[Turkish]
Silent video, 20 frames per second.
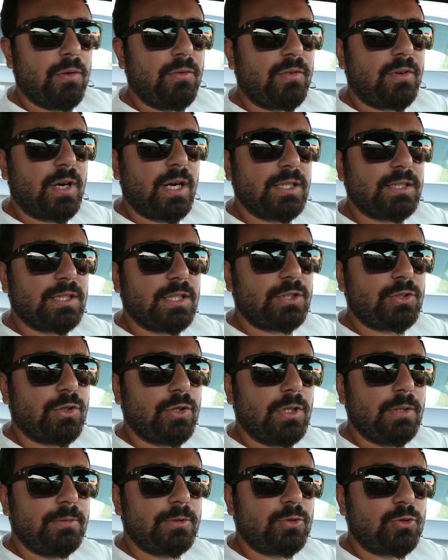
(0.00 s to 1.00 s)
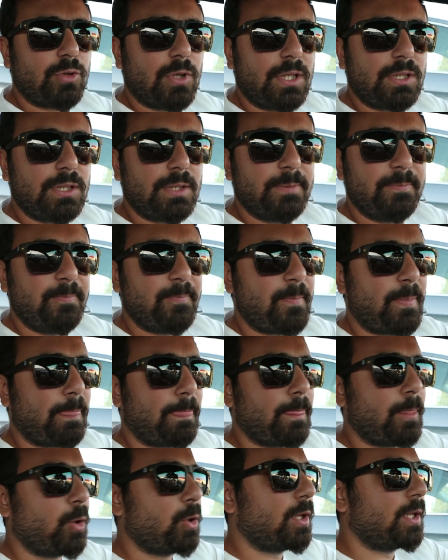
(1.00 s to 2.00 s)
Fries'da şöyle bir tur attım.
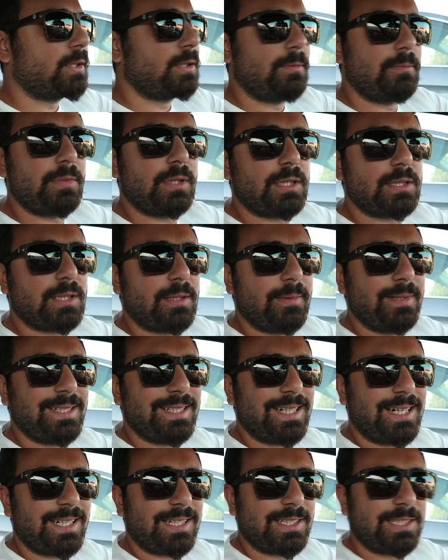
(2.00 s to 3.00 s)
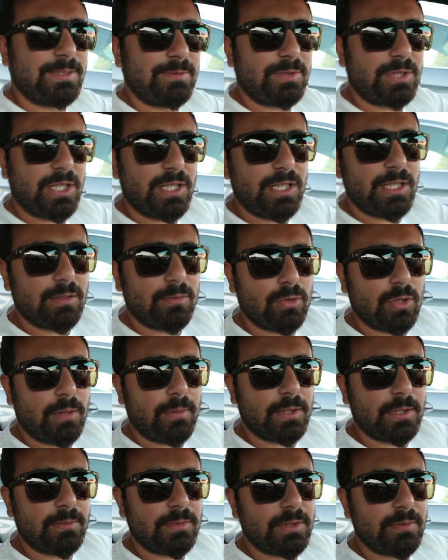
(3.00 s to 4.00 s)
Dolandım biraz ama aradığım şeyleri
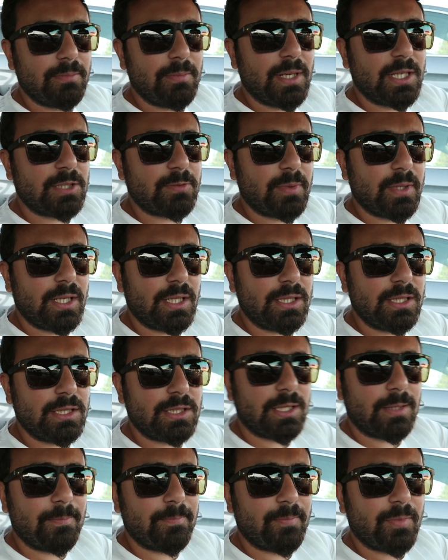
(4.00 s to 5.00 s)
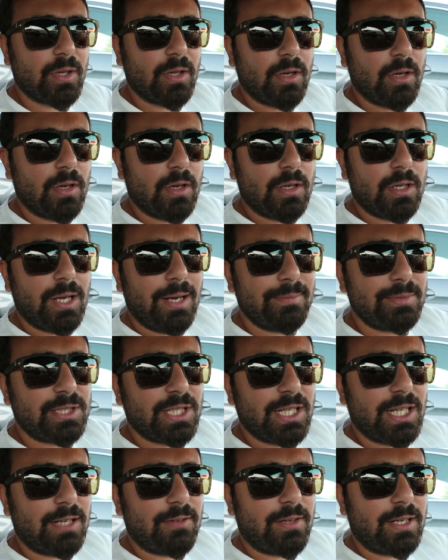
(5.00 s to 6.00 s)
bulamadım. Şimdi Best Buy'a gideceğim. Ya bir
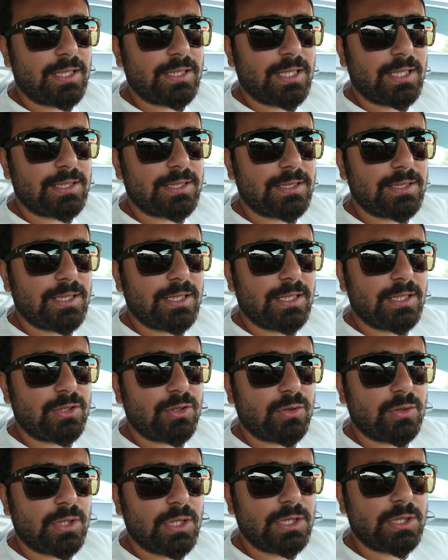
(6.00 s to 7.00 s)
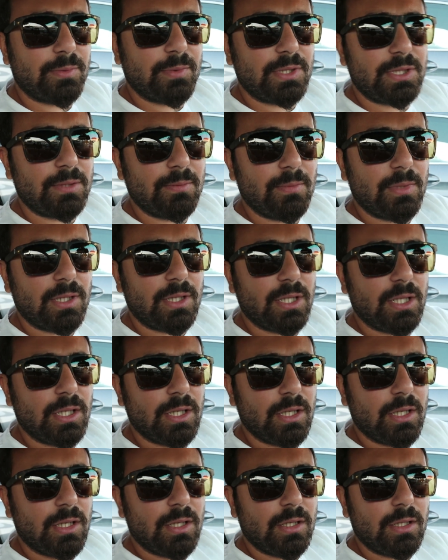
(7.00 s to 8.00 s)
şeyler vardı aslında da çok da içime sinmedi.
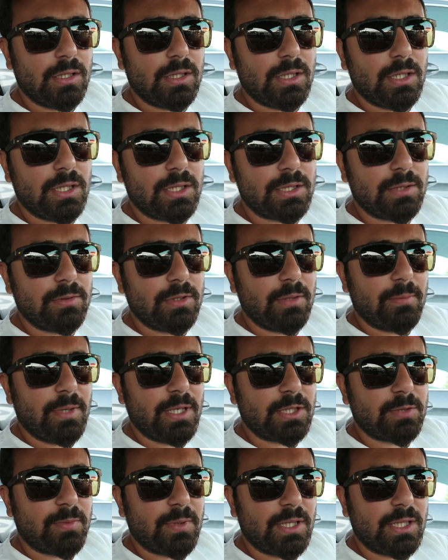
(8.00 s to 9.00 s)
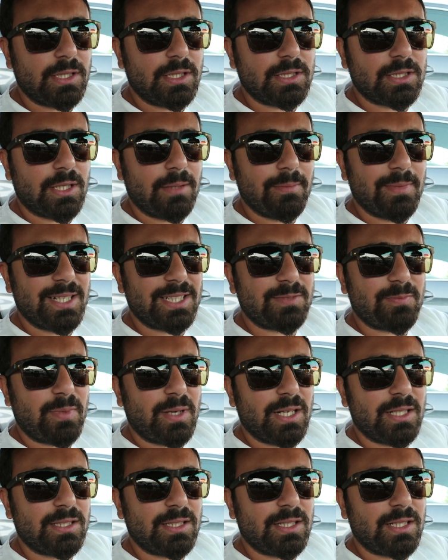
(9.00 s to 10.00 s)
Ee, şimdi Best Buy'a gideceğim. Best
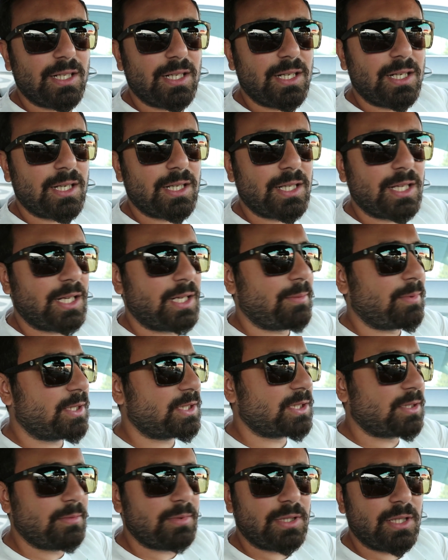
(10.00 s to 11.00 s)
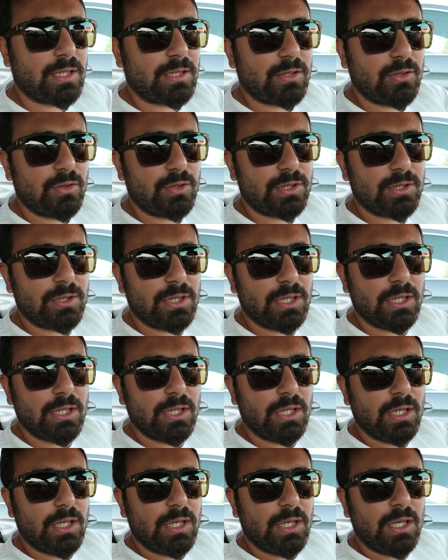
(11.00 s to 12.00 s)
Buy da gene başka bir teknoloji
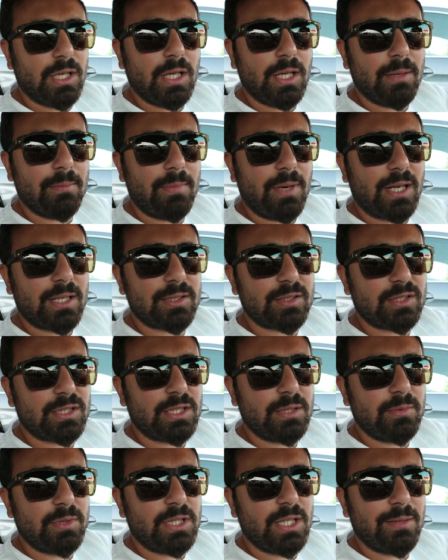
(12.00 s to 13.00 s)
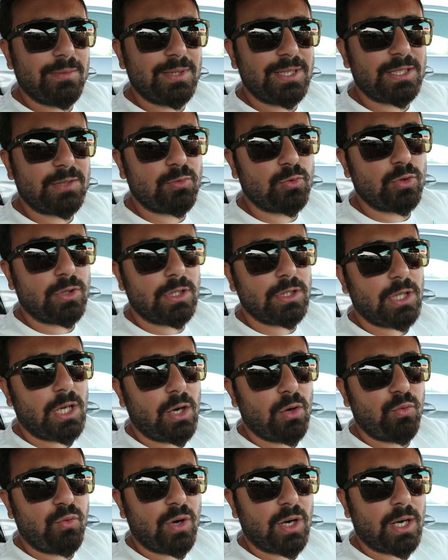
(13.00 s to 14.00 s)
e, mağazası gibi diyebiliriz. Bundan
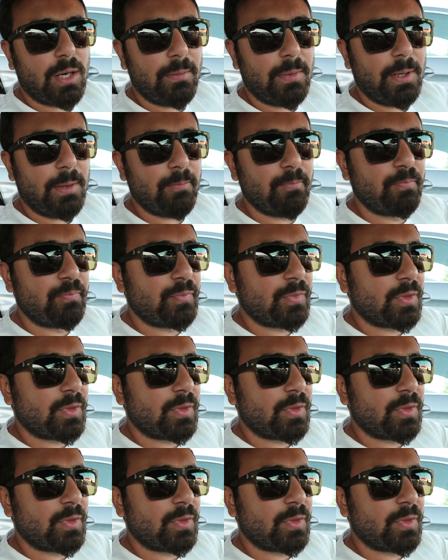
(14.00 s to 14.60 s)
daha ufak ama